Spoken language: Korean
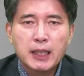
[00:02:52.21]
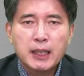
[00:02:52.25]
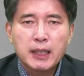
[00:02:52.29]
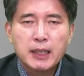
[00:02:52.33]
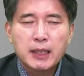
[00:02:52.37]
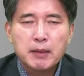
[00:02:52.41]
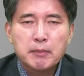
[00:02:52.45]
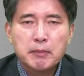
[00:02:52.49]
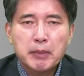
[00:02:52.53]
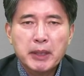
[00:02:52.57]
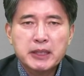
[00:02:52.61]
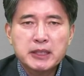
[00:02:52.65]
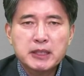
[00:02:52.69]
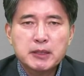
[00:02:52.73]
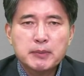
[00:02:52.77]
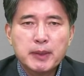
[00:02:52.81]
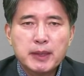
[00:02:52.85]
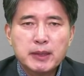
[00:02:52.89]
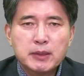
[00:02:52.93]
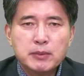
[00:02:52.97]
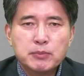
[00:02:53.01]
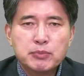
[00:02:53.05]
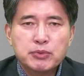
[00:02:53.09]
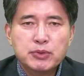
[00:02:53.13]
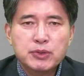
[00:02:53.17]

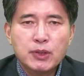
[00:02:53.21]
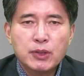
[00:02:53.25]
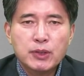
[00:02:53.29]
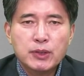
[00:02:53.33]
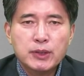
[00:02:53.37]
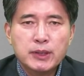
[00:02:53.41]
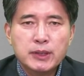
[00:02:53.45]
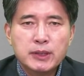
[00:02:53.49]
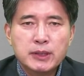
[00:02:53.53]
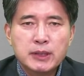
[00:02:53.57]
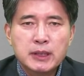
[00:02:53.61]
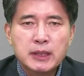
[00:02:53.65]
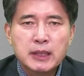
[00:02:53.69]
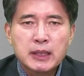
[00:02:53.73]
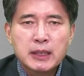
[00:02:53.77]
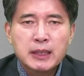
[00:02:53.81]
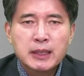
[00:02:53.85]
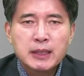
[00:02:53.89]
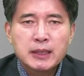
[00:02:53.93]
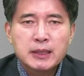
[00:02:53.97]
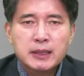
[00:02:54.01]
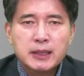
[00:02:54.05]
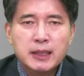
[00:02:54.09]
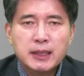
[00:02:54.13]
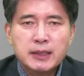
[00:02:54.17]
배치받은 부서는
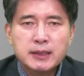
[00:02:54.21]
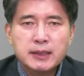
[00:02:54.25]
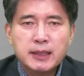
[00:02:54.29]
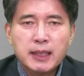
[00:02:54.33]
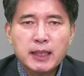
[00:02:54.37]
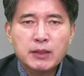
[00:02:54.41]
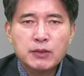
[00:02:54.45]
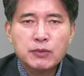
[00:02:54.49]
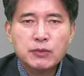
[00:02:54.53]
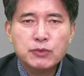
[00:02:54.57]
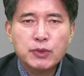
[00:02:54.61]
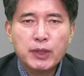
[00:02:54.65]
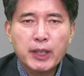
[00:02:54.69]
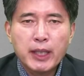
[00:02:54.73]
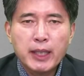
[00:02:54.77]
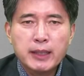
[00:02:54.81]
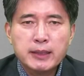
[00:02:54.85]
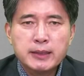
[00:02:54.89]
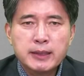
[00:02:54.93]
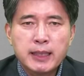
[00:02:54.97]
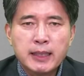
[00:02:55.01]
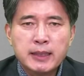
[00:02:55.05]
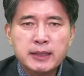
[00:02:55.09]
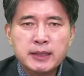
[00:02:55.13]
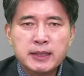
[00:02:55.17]
식산국의
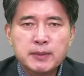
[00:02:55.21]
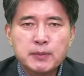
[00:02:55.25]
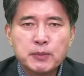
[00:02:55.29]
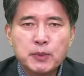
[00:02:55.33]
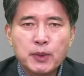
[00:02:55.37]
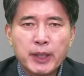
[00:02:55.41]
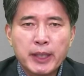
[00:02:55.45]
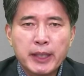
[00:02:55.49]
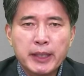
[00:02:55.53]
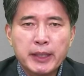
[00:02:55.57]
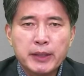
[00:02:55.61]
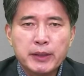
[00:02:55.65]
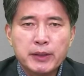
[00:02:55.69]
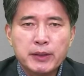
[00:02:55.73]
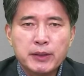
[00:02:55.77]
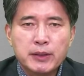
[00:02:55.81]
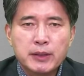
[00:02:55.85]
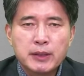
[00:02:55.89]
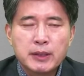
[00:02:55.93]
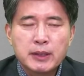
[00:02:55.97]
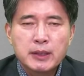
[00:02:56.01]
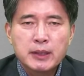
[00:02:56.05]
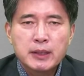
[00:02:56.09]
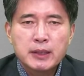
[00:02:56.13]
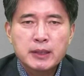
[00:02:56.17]
산금과예요.
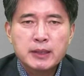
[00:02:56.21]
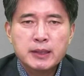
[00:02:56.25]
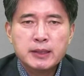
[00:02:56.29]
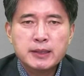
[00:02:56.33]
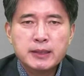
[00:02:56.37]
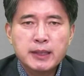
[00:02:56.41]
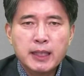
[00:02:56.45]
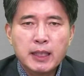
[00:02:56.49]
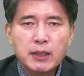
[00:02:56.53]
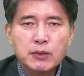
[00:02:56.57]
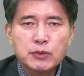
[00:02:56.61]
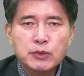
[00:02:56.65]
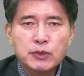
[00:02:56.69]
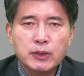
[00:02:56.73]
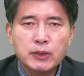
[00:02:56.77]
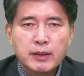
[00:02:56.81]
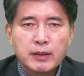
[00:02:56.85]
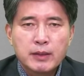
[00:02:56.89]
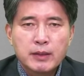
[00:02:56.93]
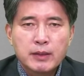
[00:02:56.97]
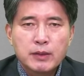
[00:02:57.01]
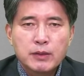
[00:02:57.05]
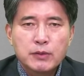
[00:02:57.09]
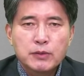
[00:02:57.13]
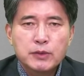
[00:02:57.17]

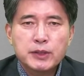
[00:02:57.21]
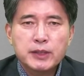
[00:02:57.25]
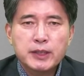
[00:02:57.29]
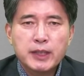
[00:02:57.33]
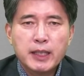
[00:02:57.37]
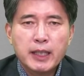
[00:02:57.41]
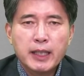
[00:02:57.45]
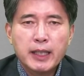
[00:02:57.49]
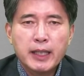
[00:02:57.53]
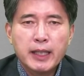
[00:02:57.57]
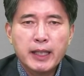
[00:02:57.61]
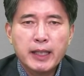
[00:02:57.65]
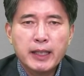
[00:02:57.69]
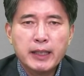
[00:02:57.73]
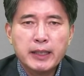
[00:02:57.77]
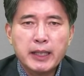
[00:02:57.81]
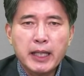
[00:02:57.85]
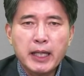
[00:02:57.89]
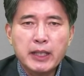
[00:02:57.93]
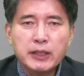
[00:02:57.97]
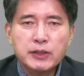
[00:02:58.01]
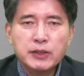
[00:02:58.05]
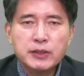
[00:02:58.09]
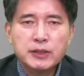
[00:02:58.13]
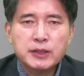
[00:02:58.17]
식산국은 우리나라의
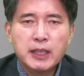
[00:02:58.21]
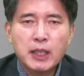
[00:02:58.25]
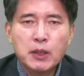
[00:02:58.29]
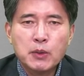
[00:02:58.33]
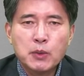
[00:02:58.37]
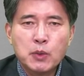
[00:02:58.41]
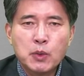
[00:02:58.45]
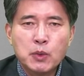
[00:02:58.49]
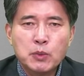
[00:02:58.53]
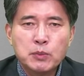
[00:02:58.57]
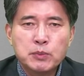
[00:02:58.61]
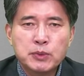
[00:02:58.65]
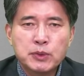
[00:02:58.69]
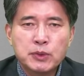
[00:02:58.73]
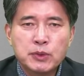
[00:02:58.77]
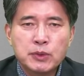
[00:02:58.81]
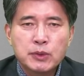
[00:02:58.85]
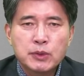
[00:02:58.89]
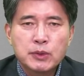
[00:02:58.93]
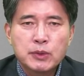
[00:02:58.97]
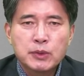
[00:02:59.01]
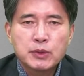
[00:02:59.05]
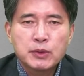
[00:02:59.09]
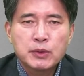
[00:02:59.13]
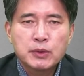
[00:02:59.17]
예전 상공부
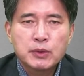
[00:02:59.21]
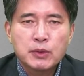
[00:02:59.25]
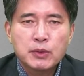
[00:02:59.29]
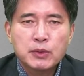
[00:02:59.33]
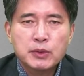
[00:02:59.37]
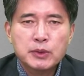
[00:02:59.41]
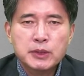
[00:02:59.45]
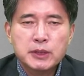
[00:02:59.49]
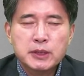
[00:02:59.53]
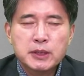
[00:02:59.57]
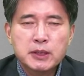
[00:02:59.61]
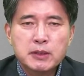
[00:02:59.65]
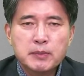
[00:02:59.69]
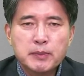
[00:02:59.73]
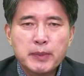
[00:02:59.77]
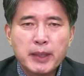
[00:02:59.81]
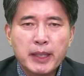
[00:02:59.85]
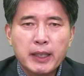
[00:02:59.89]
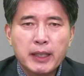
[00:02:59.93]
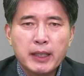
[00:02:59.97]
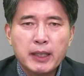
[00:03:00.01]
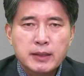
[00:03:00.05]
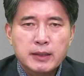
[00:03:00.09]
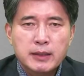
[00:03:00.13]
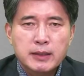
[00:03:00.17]
혹은
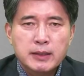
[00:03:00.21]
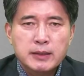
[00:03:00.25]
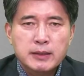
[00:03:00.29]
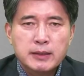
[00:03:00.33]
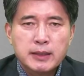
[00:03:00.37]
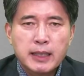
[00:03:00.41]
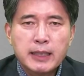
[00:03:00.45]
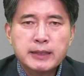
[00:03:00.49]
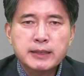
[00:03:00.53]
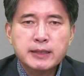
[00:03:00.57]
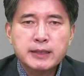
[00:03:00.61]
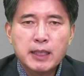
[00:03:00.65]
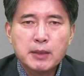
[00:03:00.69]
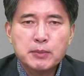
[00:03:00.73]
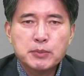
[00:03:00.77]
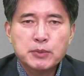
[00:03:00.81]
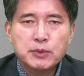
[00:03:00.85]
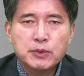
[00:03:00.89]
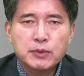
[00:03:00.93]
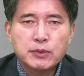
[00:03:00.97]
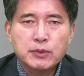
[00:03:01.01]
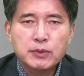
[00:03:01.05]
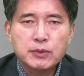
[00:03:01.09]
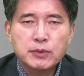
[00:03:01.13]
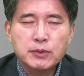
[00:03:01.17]
지금의
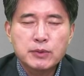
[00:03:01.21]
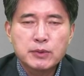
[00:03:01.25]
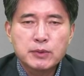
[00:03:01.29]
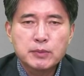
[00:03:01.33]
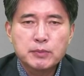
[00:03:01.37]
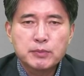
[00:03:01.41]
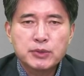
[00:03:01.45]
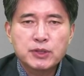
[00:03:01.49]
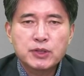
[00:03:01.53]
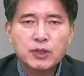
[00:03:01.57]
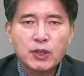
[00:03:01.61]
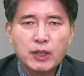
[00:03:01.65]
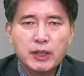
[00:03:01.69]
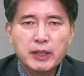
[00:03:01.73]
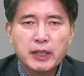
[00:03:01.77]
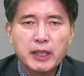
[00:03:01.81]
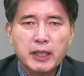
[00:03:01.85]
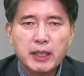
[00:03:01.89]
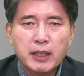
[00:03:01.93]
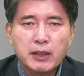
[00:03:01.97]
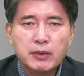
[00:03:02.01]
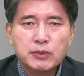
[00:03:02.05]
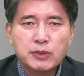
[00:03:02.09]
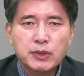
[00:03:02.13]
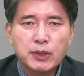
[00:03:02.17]
산자부 부처가
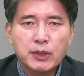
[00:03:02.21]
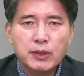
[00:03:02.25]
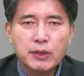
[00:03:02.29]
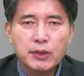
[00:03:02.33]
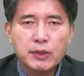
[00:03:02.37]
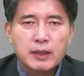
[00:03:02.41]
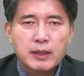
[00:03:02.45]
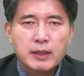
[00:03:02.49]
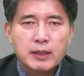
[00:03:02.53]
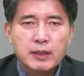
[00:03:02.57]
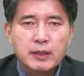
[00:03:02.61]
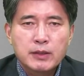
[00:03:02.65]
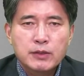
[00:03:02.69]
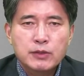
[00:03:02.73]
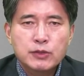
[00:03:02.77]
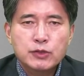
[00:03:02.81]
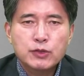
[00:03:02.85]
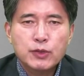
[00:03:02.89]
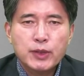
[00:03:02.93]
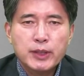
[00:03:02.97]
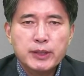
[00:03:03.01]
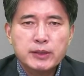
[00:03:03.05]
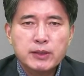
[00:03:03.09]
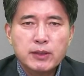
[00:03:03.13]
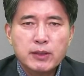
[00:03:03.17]
되겠고요. 그
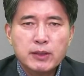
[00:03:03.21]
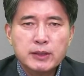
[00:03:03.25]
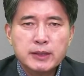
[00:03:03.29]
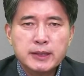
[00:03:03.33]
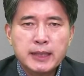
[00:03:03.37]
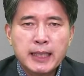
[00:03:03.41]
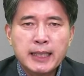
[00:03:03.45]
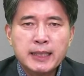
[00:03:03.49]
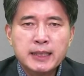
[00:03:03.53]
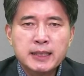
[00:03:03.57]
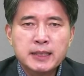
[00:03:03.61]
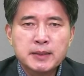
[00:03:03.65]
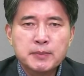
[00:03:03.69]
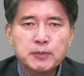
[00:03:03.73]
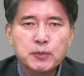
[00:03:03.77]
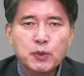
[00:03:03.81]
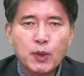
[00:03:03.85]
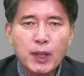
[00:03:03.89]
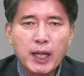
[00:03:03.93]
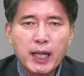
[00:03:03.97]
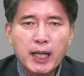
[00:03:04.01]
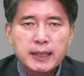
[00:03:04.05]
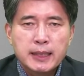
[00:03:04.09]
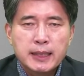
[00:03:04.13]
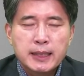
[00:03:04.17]
중에서
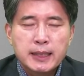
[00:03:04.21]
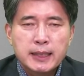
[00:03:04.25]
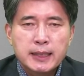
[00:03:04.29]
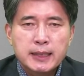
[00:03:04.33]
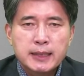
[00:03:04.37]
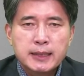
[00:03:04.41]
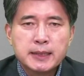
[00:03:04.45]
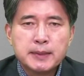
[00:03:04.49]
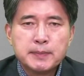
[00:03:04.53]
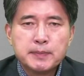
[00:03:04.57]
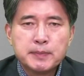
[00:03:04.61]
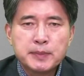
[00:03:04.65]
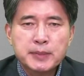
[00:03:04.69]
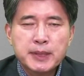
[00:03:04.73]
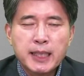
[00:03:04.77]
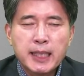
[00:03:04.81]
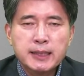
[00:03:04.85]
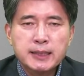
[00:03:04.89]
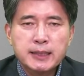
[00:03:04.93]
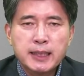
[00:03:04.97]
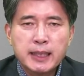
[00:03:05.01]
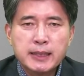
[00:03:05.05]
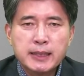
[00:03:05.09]
산금과, 금 생산을